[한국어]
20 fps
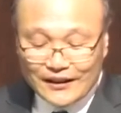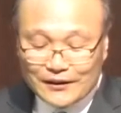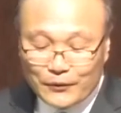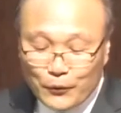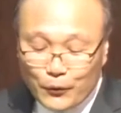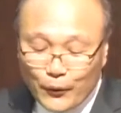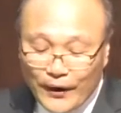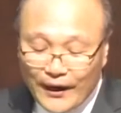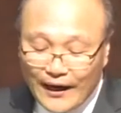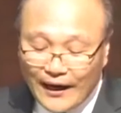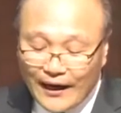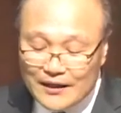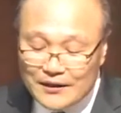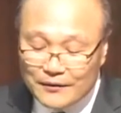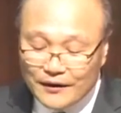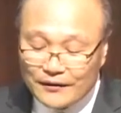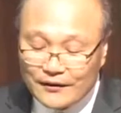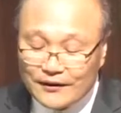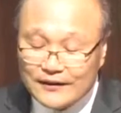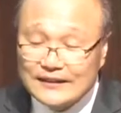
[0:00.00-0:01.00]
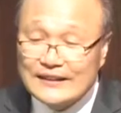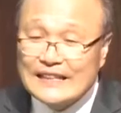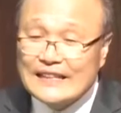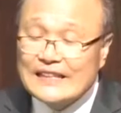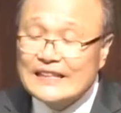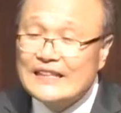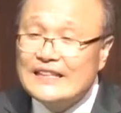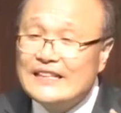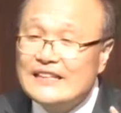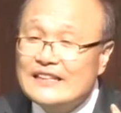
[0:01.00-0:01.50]
그렇다면 왜
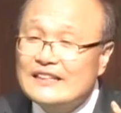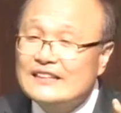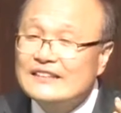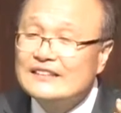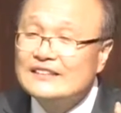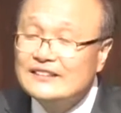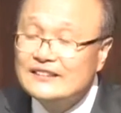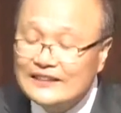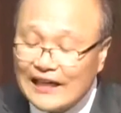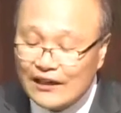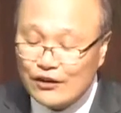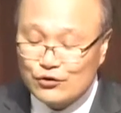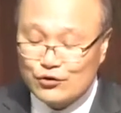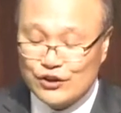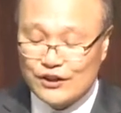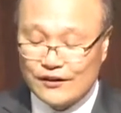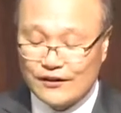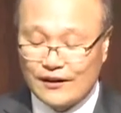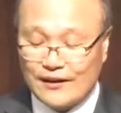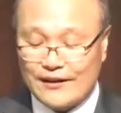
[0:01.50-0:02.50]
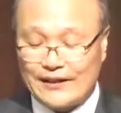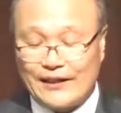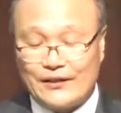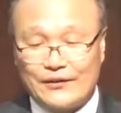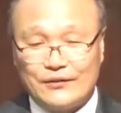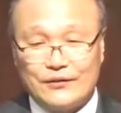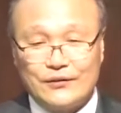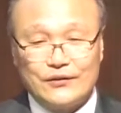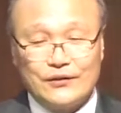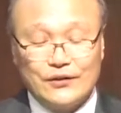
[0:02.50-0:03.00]
하나님께서는 이 은사를 주신
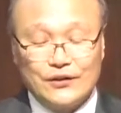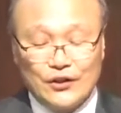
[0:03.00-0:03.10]
걸까요?